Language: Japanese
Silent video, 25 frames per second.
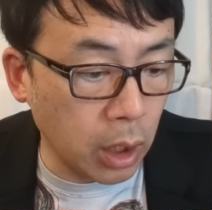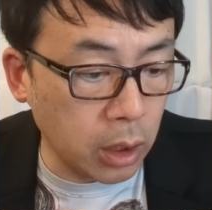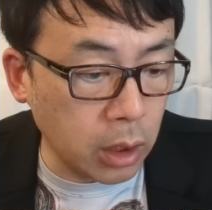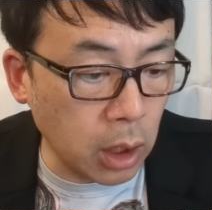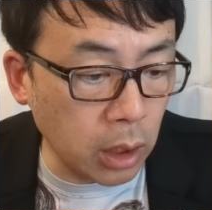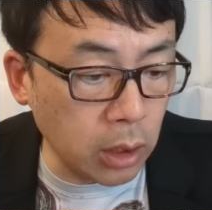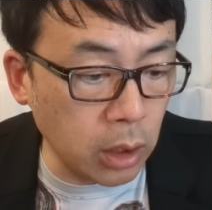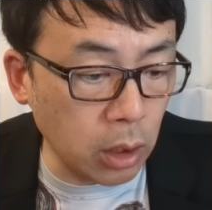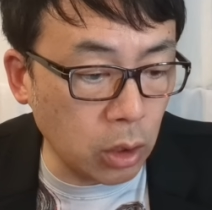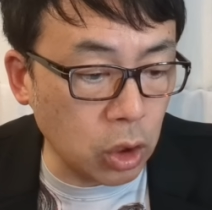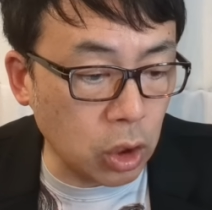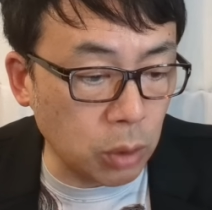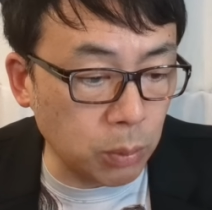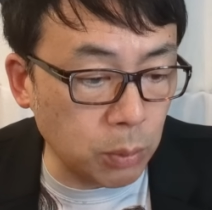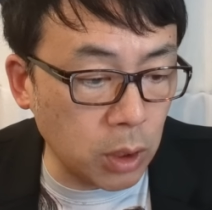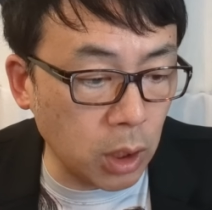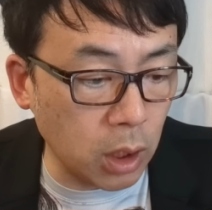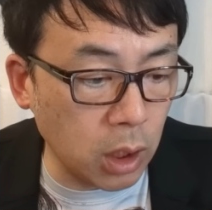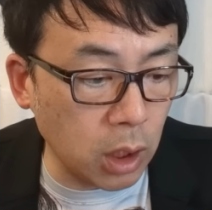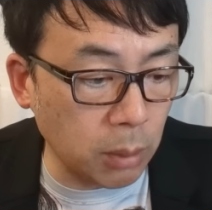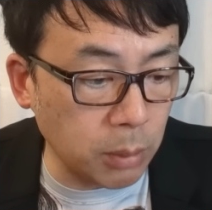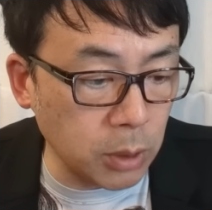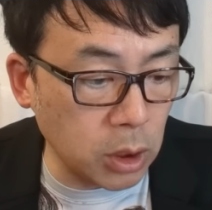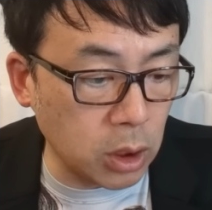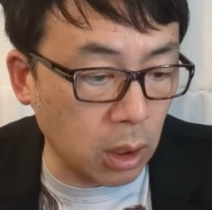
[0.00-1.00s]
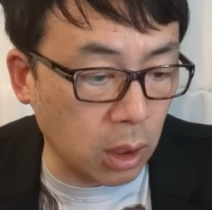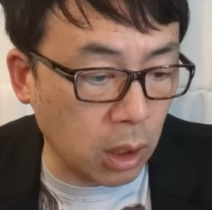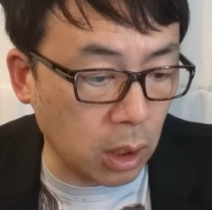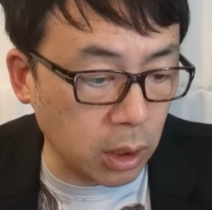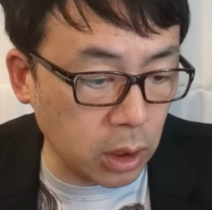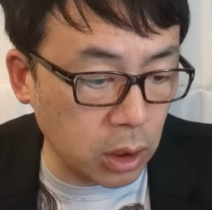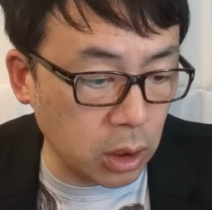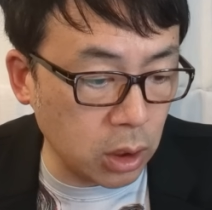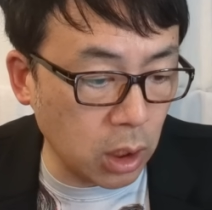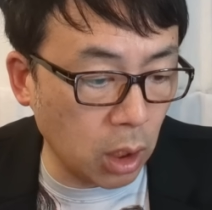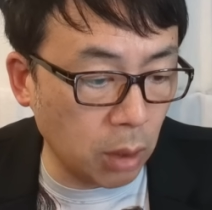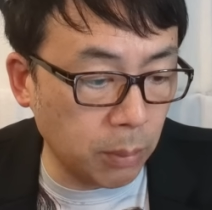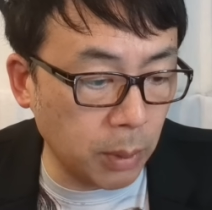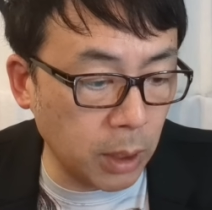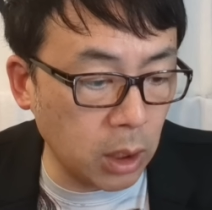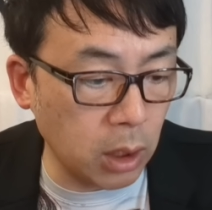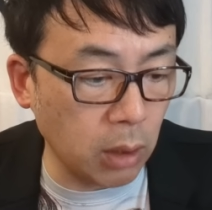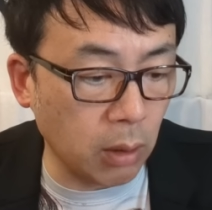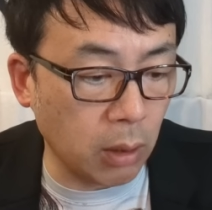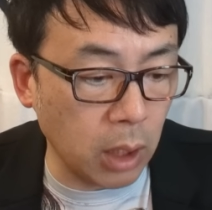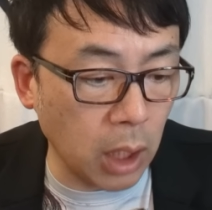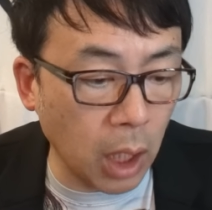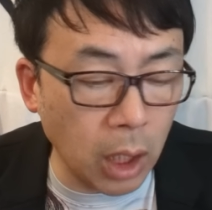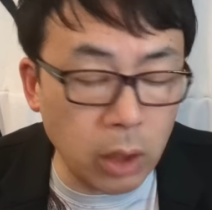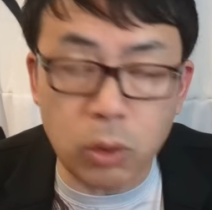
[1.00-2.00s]
単なる事務的なミスで片付けるべき
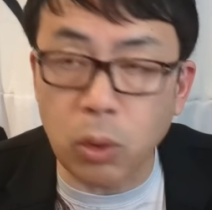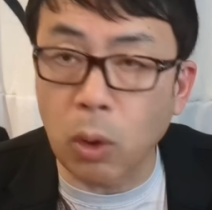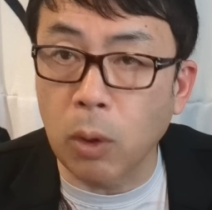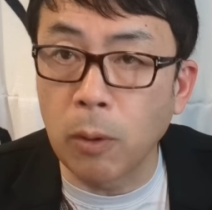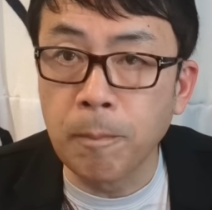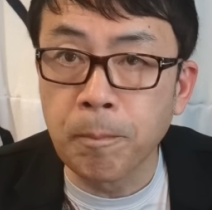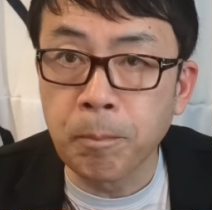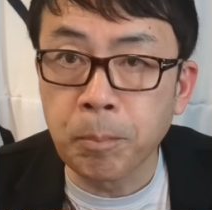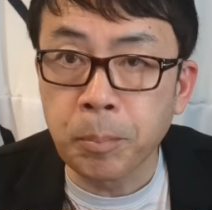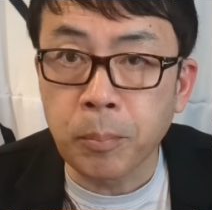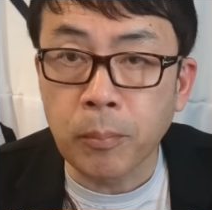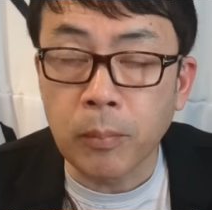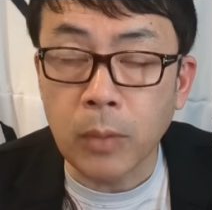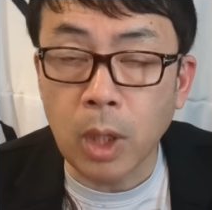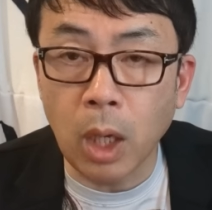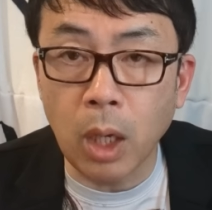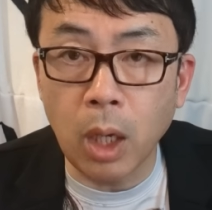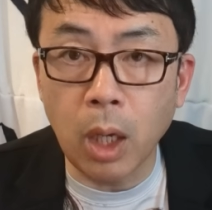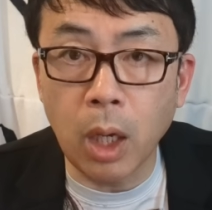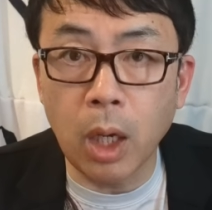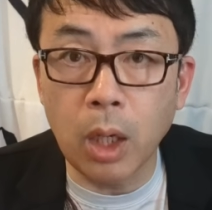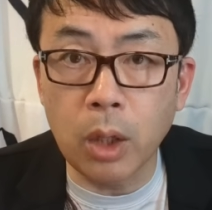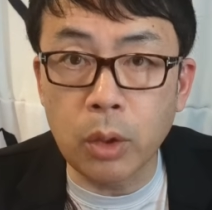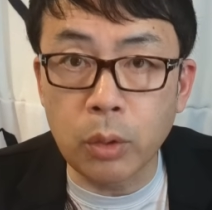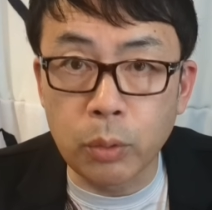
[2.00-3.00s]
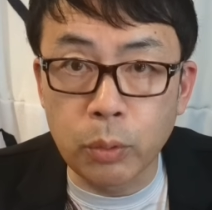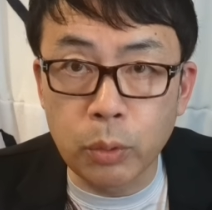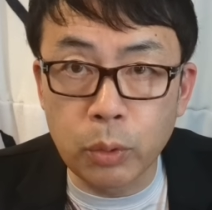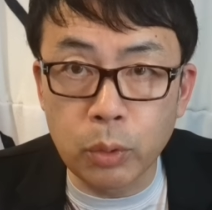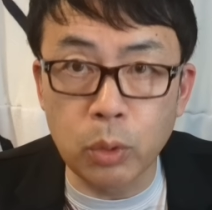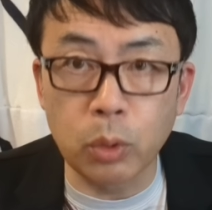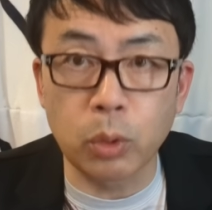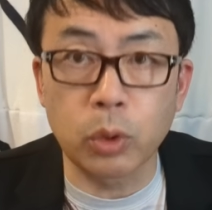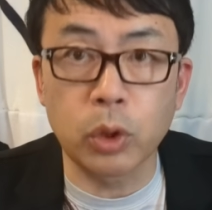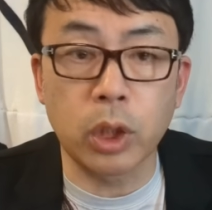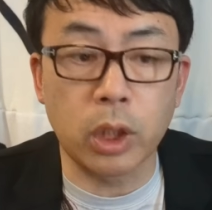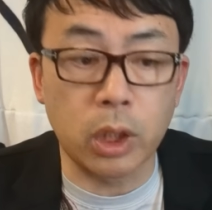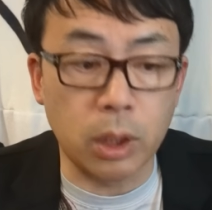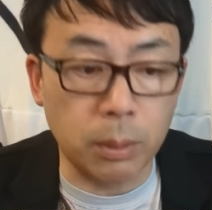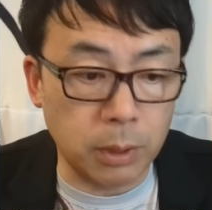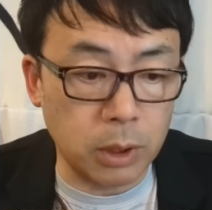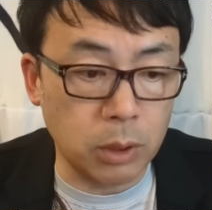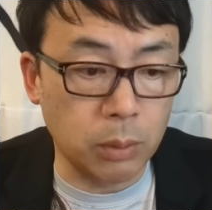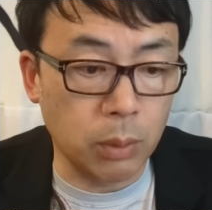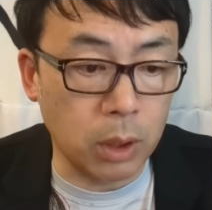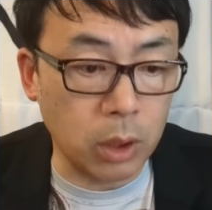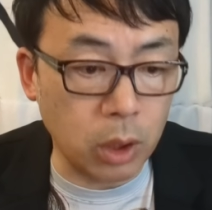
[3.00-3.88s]
ではないと、いうふうにおっしゃってます。